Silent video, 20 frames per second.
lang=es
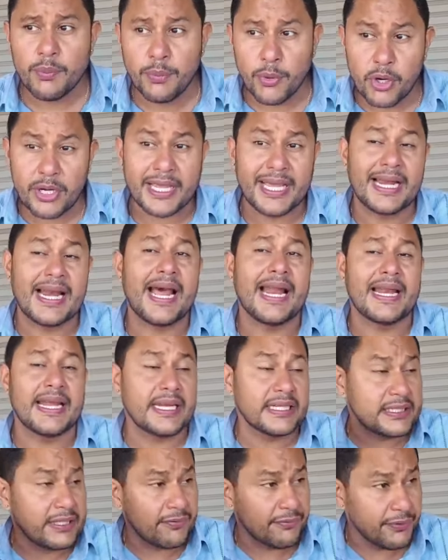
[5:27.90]
porque la
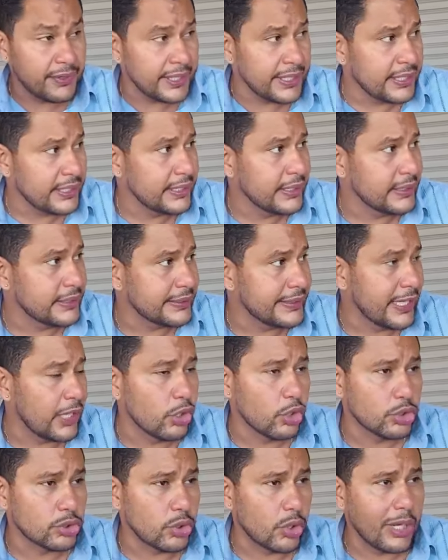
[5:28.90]
alerta fue
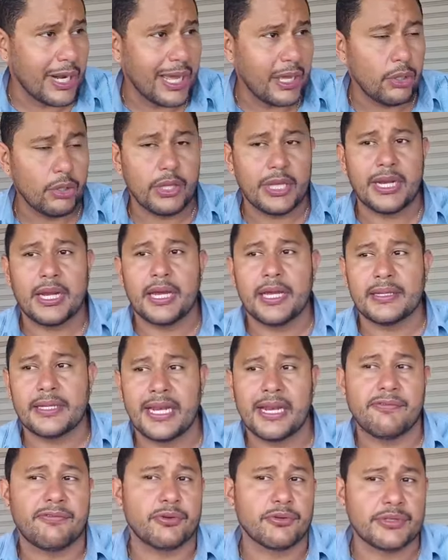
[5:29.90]
del otro lado de
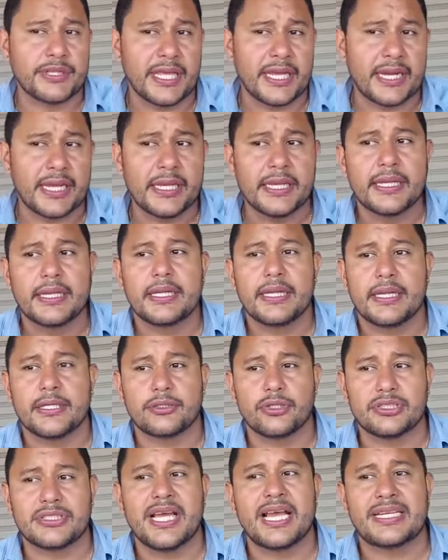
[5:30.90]
la, frontera.
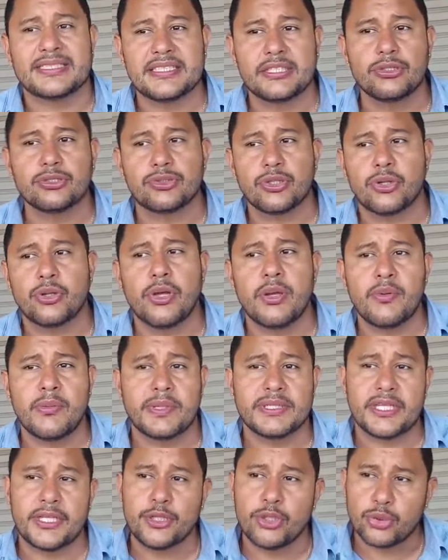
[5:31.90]
Entonces así nosotros nos hemos
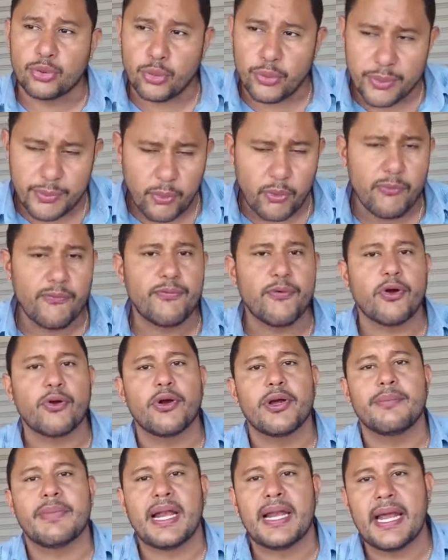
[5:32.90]
mantenido, tuvimos un
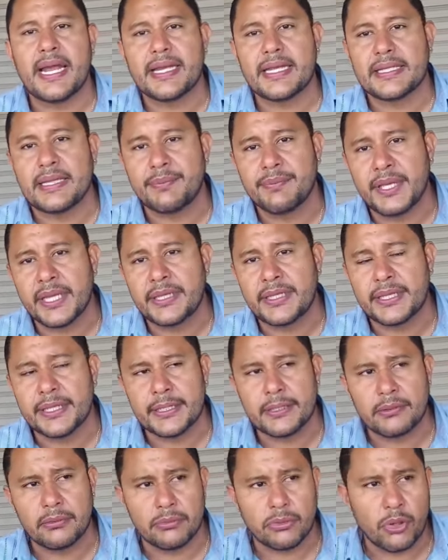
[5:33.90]
foco de malaria también,
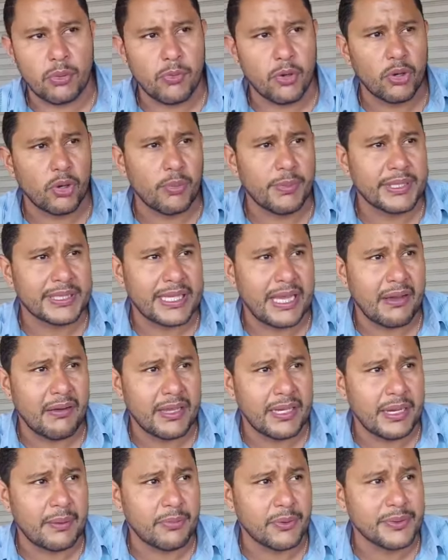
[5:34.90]
eh, como lo
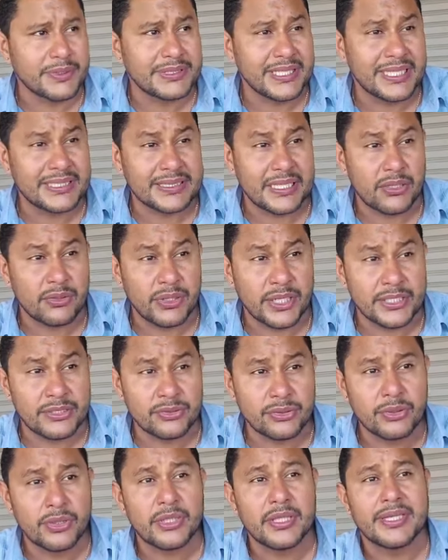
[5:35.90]
comentaba, en la provincia de San
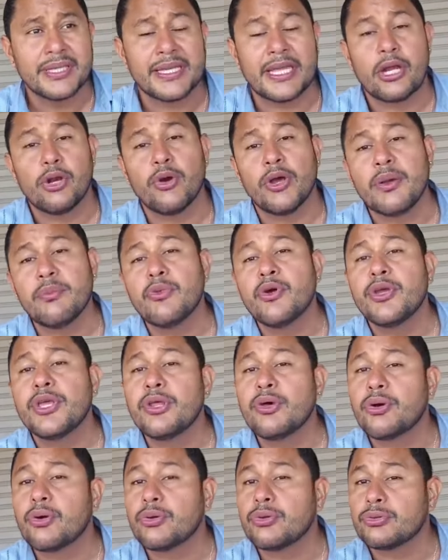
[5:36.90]
Lorenzo, que los hemos
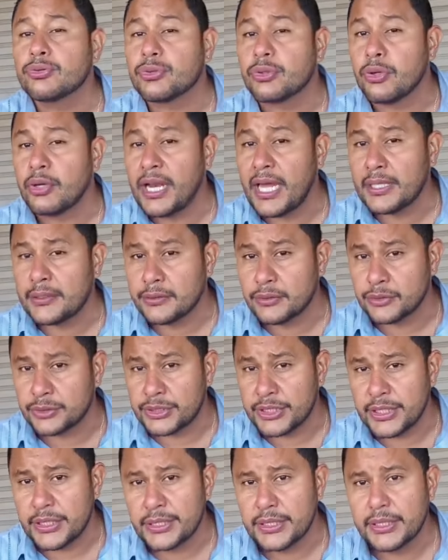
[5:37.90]
ido controlando,
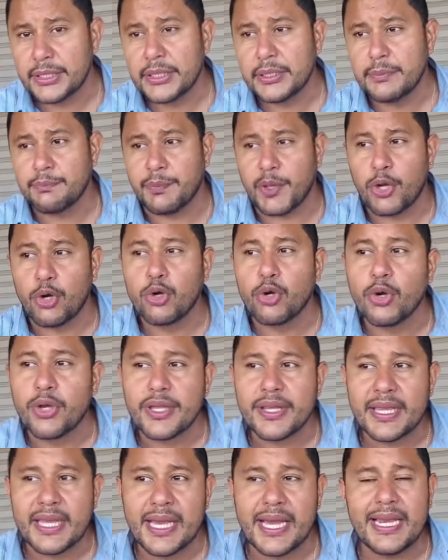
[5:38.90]
¿sí? Pero lo
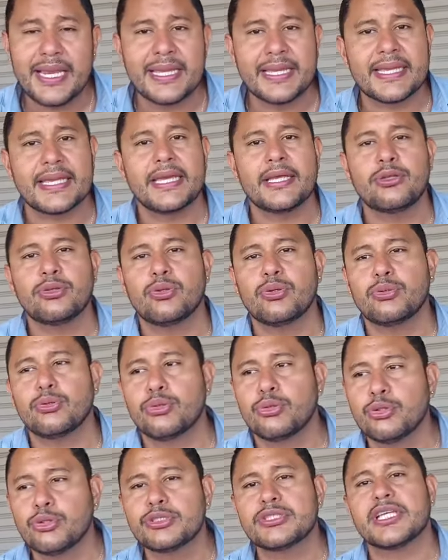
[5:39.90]
ideal es que esto
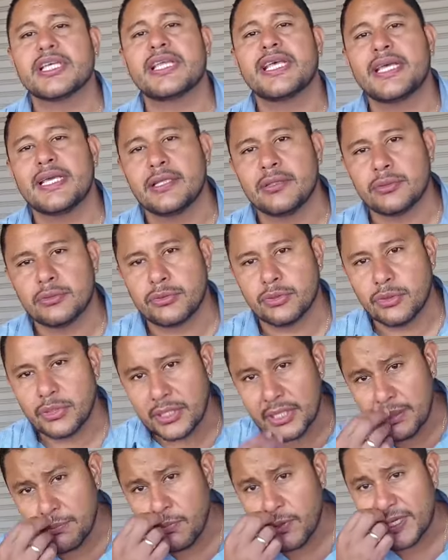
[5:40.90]
no se dé,
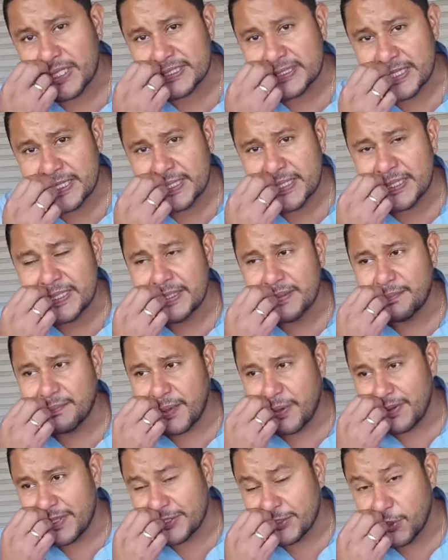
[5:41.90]
nosotros tenemos que hacer
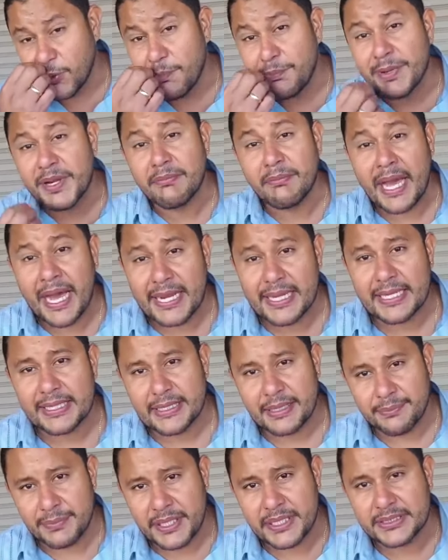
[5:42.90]
prevención
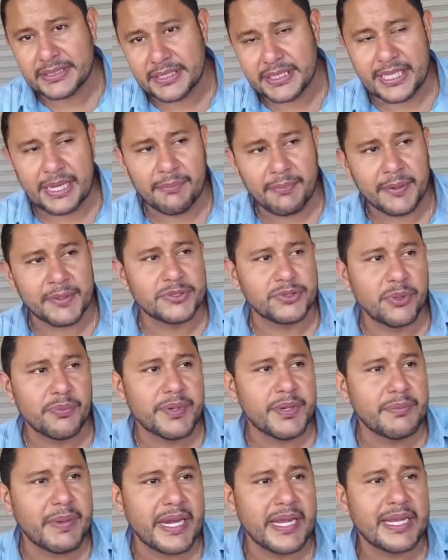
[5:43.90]
primaria también. si la prevención
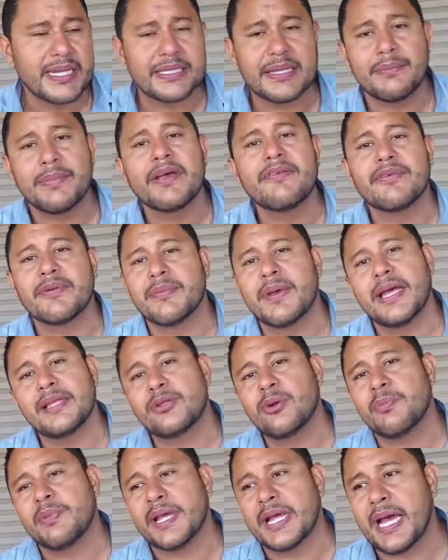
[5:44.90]
primaria en el tema de
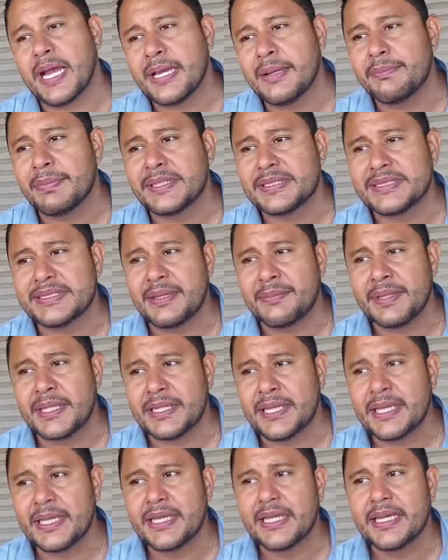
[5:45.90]
enfermedades tropicales
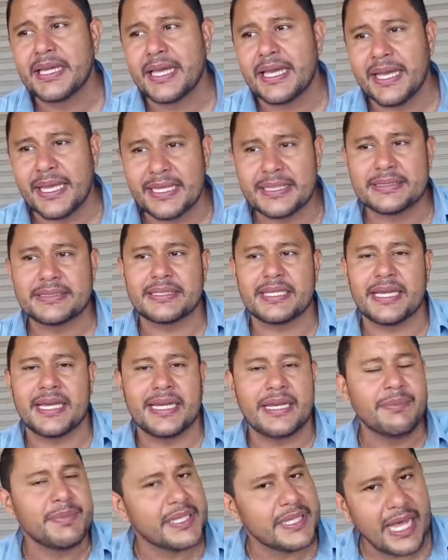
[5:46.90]
precisamente es
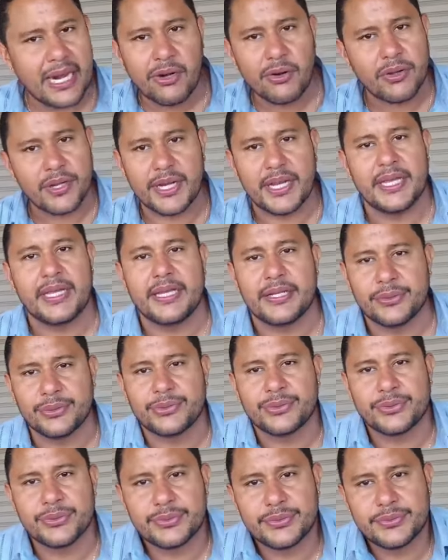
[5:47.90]
eliminar los criaderos.